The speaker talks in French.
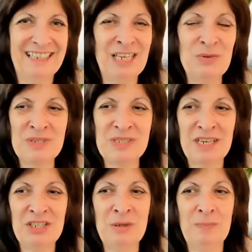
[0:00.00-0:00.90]
Il ne
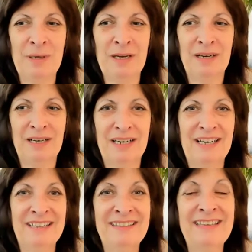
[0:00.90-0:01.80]
s'agit pas
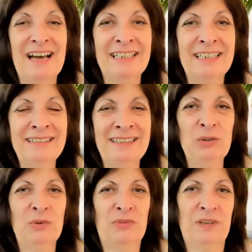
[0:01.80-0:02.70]
d'arrêter
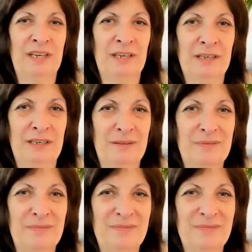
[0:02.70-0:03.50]
de faire,